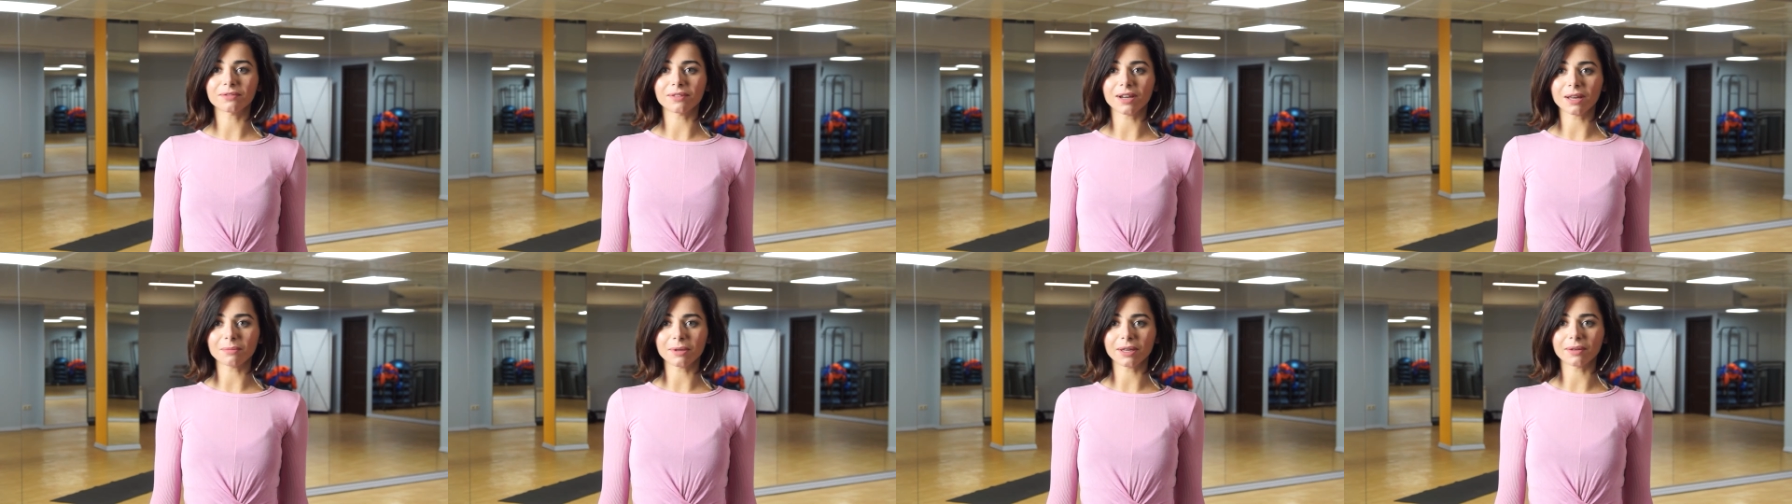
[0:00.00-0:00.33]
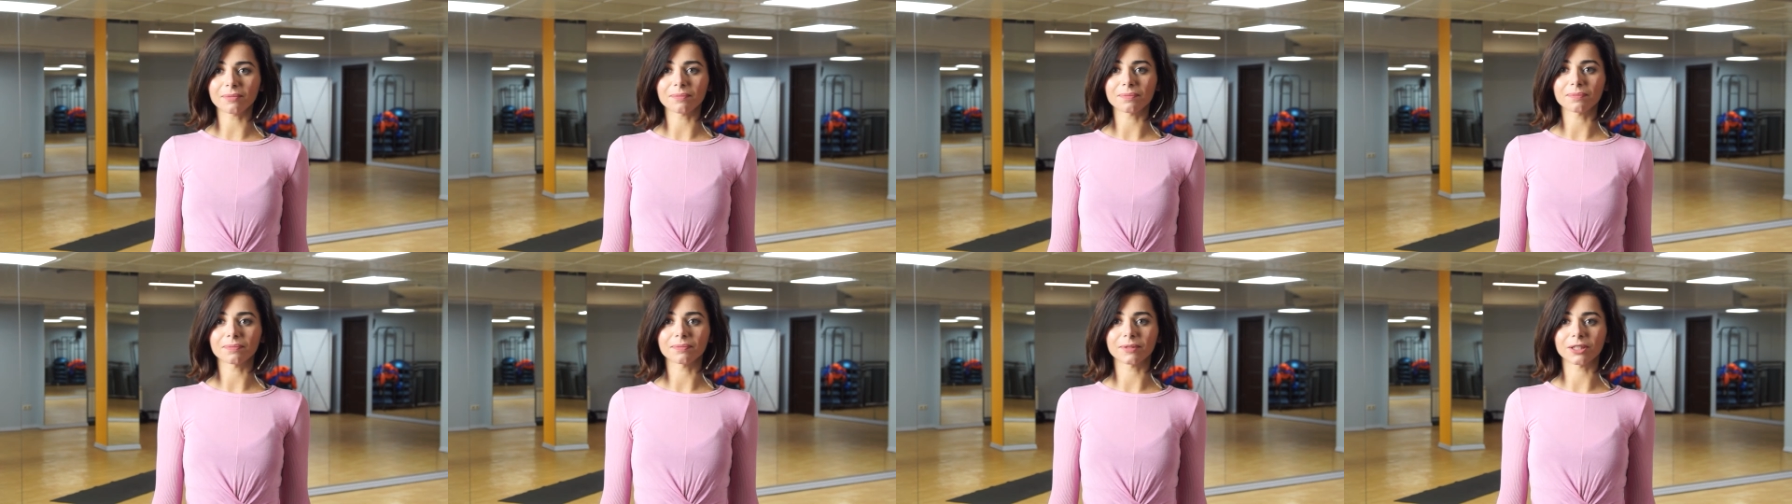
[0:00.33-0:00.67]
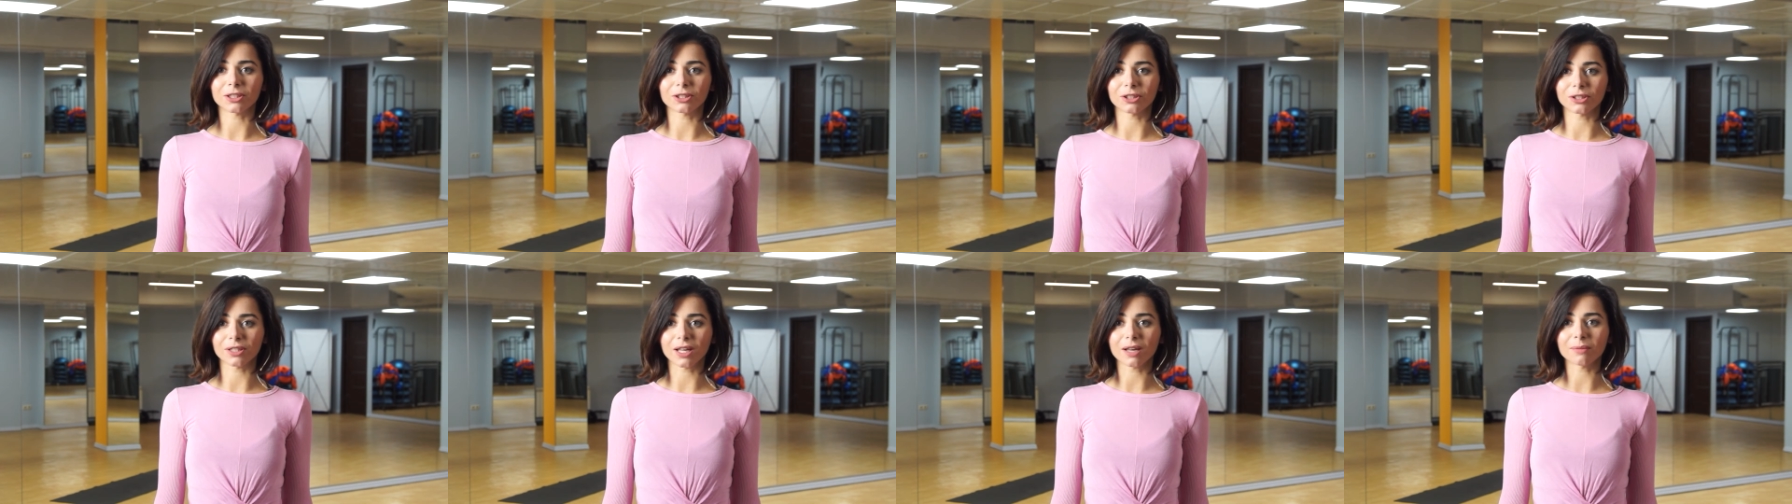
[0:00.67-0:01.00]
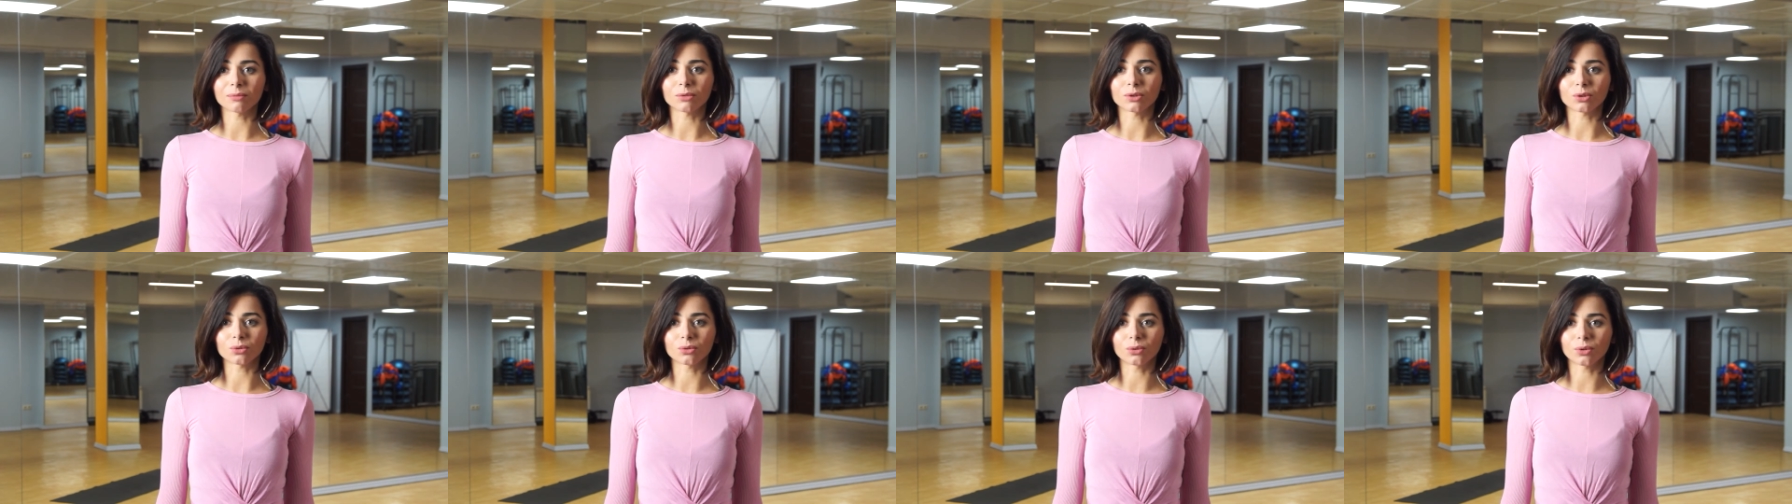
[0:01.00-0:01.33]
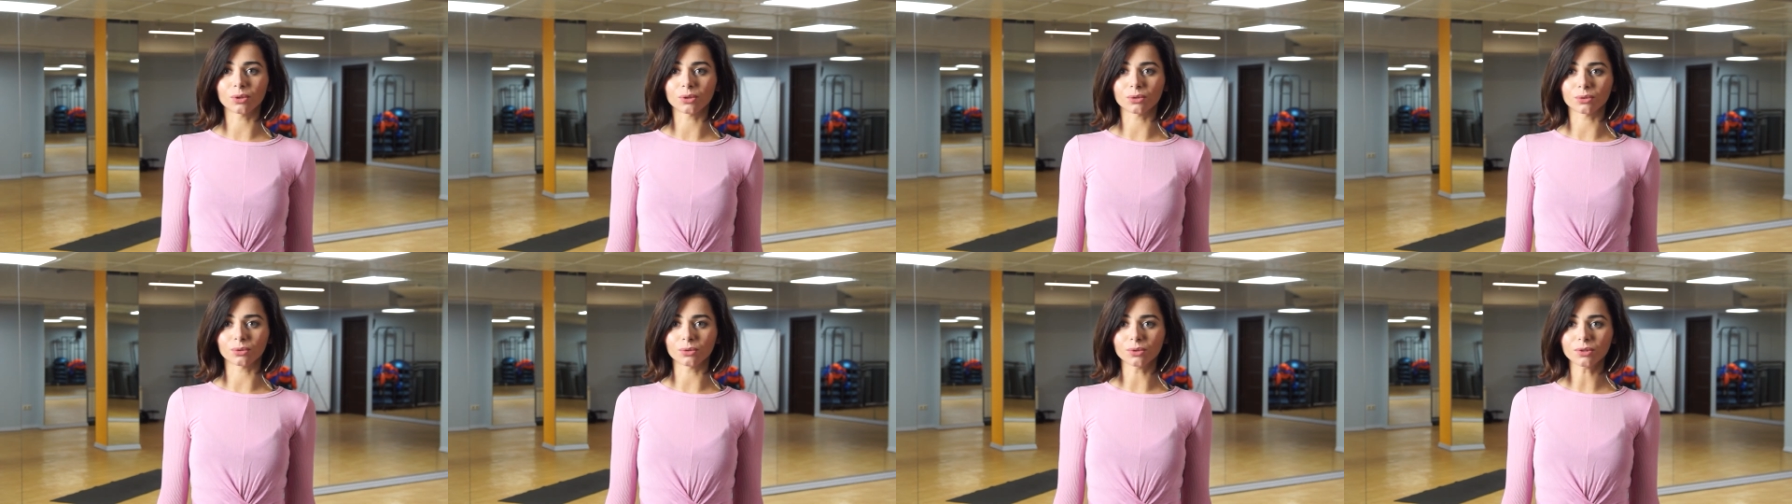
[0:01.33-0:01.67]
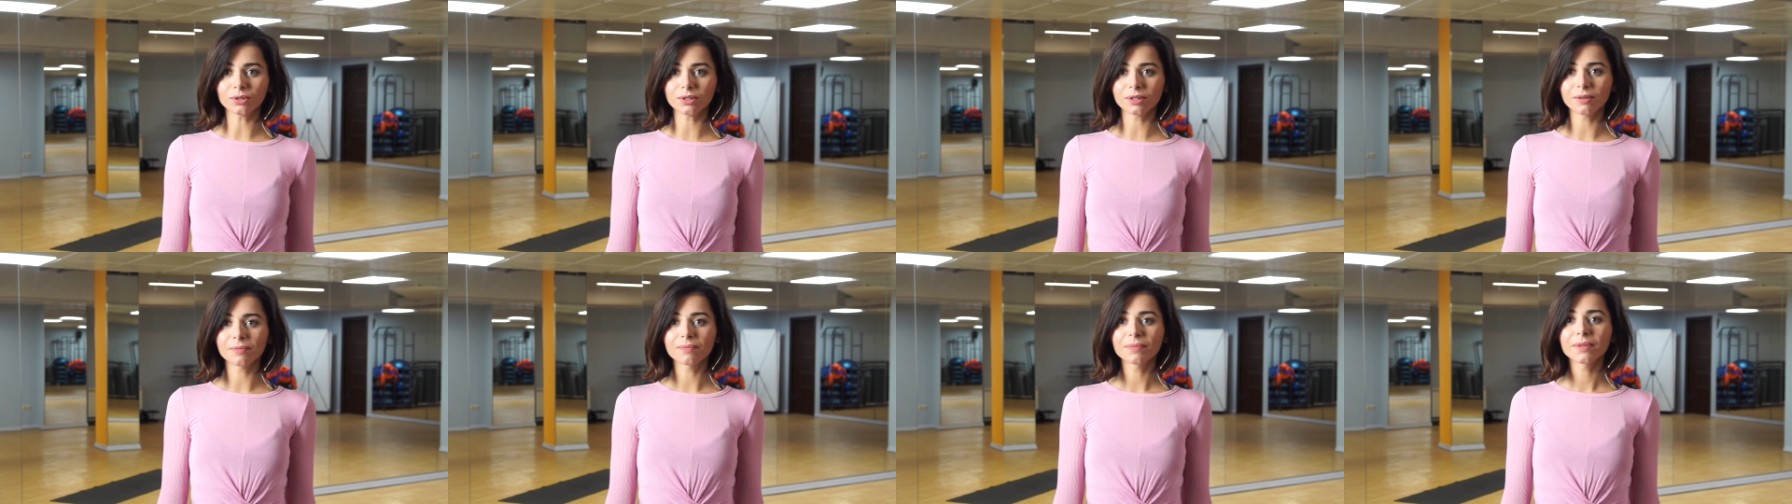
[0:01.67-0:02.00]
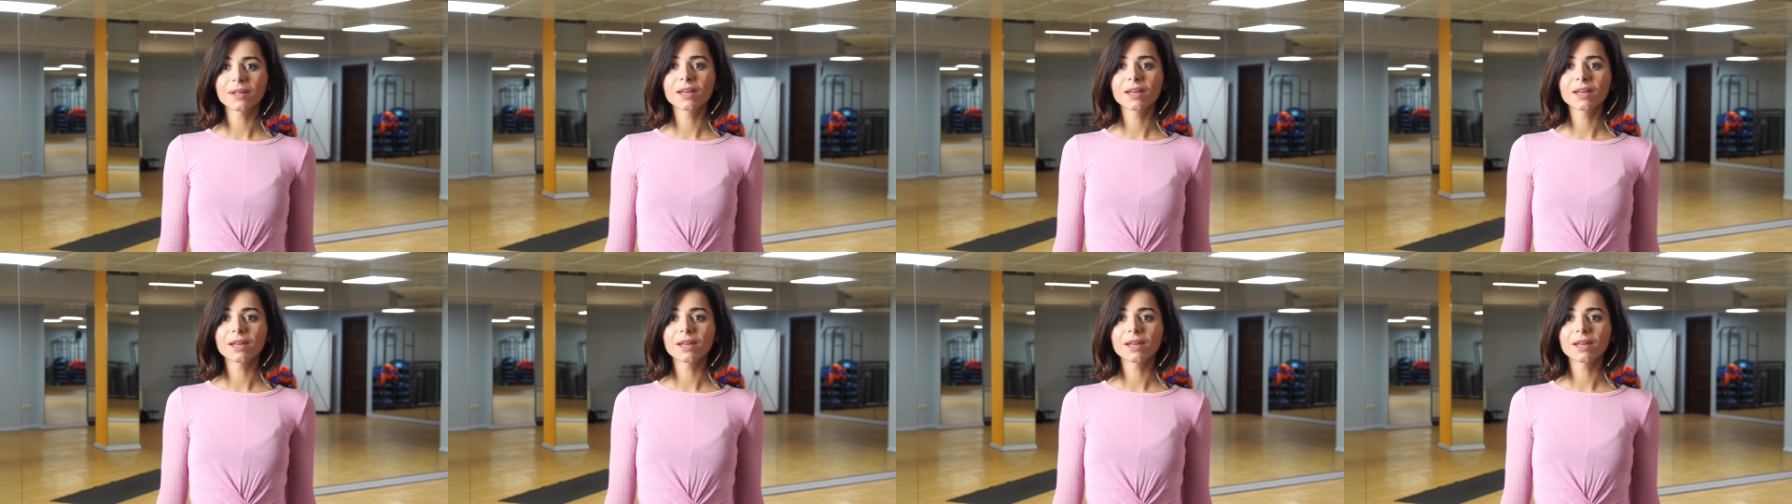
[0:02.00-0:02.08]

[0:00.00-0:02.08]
вами начинаем другой курс.